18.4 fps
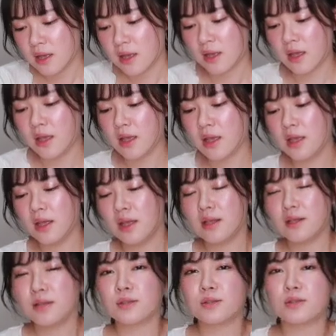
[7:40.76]

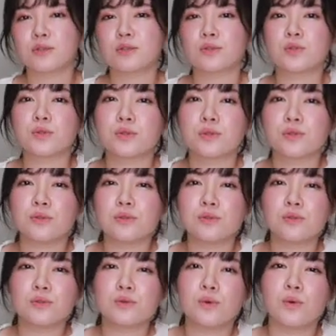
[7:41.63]

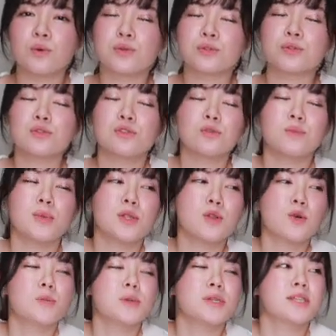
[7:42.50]
えー、おすすめ
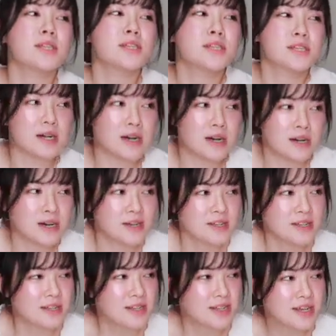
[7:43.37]
のお店です
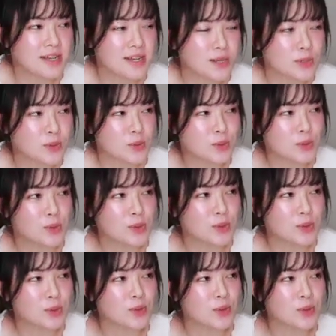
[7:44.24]
か？あ
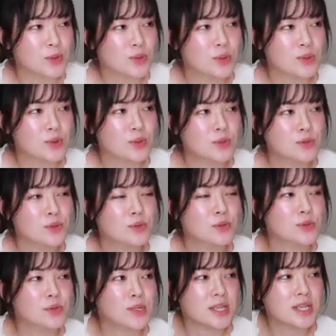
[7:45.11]
のー、
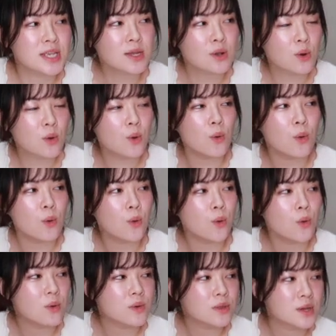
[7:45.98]
ちょっとね、一
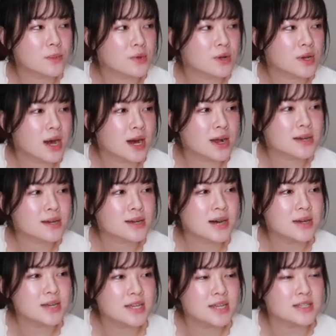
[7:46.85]
個多分がっ
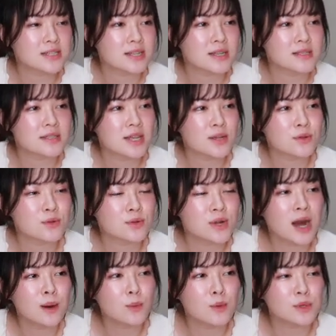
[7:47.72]
かりさせる
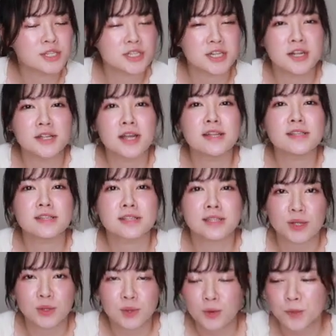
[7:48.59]
かもしれないんで
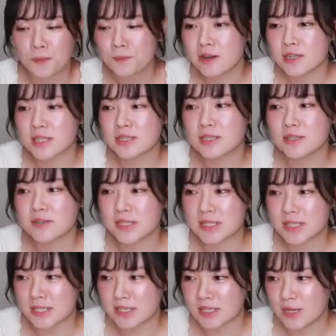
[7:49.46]
すけど、私
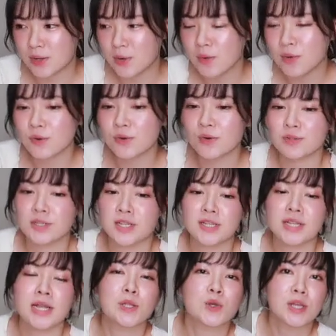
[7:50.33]
はですね、香港
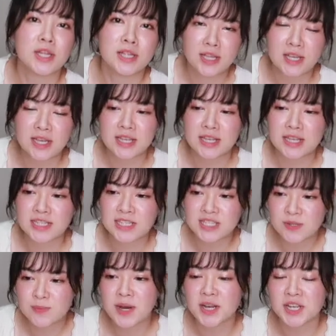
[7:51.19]
にいた時に
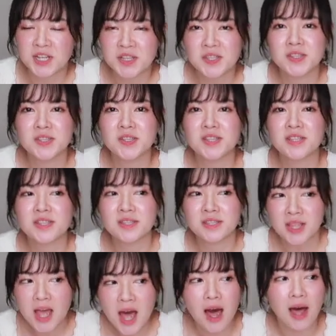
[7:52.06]
一番行っ
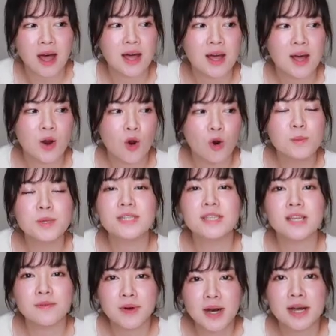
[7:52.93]
たお
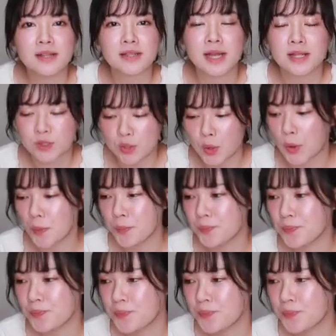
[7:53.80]
店はなんと、